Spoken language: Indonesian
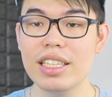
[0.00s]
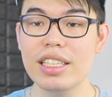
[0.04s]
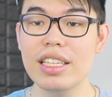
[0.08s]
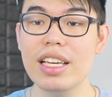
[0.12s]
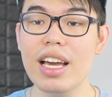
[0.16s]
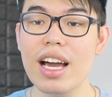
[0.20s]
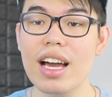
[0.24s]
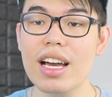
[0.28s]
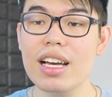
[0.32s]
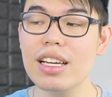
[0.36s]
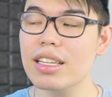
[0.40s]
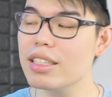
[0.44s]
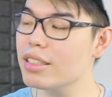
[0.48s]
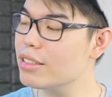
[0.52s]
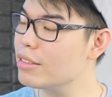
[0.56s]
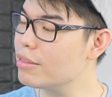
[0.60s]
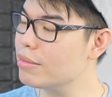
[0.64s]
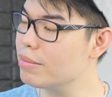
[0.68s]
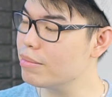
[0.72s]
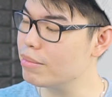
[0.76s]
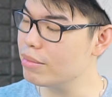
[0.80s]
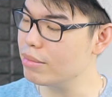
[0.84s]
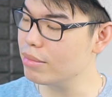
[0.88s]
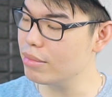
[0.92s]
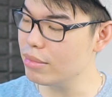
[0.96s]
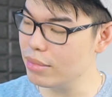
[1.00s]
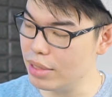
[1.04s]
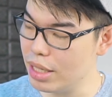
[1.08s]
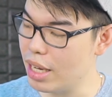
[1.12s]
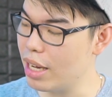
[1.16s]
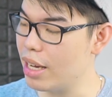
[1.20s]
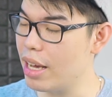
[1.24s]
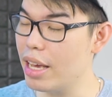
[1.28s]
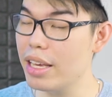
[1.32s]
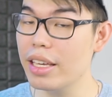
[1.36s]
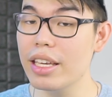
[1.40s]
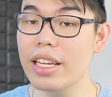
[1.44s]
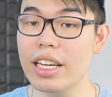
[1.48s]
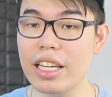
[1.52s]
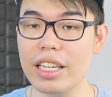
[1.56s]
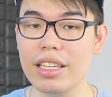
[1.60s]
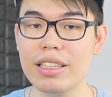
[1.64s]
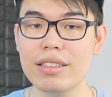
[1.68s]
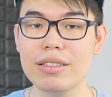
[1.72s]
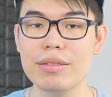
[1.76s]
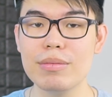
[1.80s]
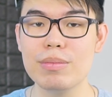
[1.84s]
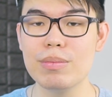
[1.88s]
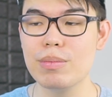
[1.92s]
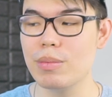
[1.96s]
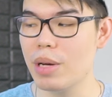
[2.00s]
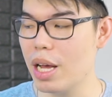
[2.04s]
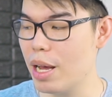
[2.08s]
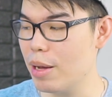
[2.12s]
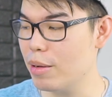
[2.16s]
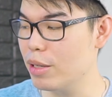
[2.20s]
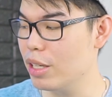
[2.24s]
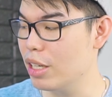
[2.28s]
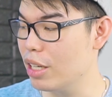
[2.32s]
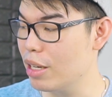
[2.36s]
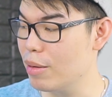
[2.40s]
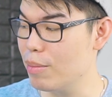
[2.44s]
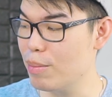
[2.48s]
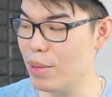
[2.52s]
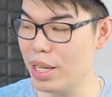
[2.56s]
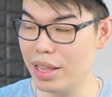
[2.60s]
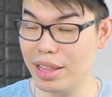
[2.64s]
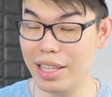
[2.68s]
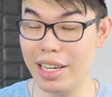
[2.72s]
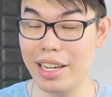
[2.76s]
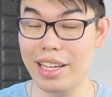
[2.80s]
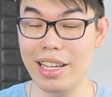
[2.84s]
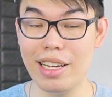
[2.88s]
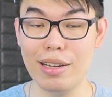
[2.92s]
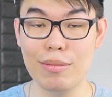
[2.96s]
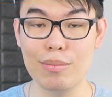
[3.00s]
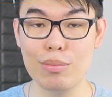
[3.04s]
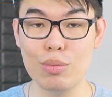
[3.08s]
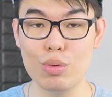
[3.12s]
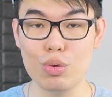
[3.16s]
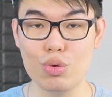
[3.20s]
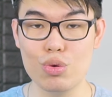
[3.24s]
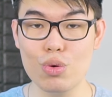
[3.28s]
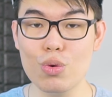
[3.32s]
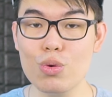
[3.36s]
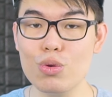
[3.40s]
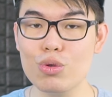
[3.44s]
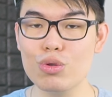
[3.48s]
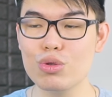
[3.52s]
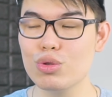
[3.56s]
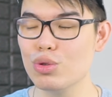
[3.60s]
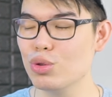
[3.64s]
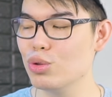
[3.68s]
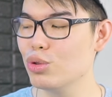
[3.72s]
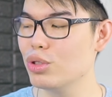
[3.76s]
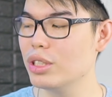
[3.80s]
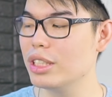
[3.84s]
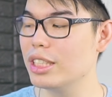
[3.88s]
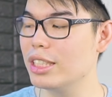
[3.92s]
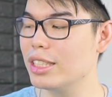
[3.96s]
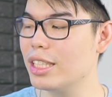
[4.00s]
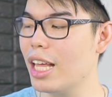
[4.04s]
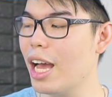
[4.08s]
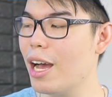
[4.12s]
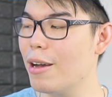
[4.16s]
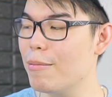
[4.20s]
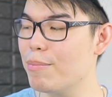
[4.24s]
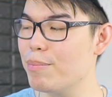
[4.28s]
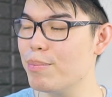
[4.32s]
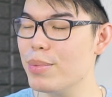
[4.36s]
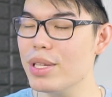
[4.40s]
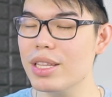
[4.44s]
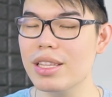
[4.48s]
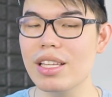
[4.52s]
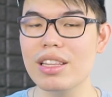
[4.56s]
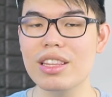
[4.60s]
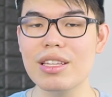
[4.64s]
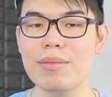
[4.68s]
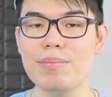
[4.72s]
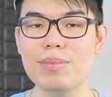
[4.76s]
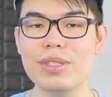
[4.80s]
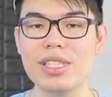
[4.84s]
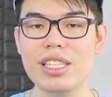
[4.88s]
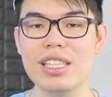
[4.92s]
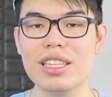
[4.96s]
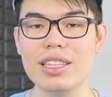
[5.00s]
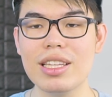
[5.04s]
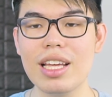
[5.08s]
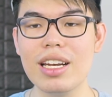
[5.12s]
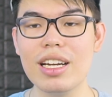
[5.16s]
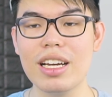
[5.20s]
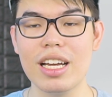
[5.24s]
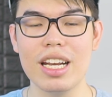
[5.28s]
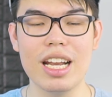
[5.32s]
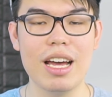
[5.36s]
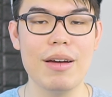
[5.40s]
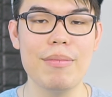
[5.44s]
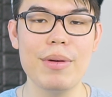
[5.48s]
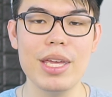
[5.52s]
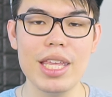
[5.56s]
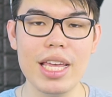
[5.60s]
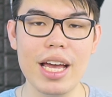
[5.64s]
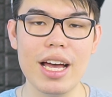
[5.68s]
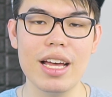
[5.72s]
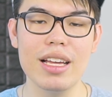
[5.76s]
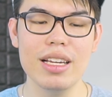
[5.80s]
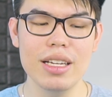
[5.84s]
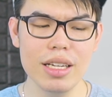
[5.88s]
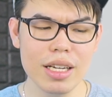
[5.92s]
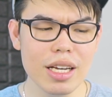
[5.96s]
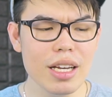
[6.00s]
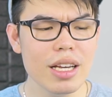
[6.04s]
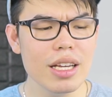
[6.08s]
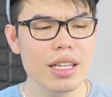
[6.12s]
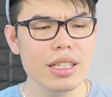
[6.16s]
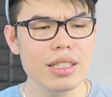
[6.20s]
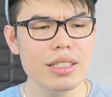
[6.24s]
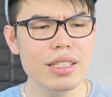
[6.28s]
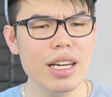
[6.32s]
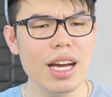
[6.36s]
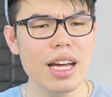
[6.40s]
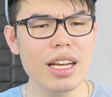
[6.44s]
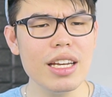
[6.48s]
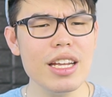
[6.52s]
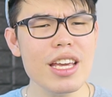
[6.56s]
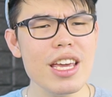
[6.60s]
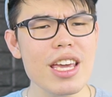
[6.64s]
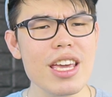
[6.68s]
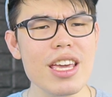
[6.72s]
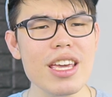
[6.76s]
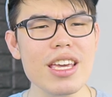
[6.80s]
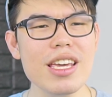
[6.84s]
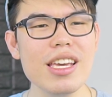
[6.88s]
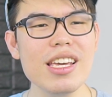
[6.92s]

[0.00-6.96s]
Yang ya kayak gini, dengan baterai yang busuk tapi tetap cinta dengan HP-nya. Jadi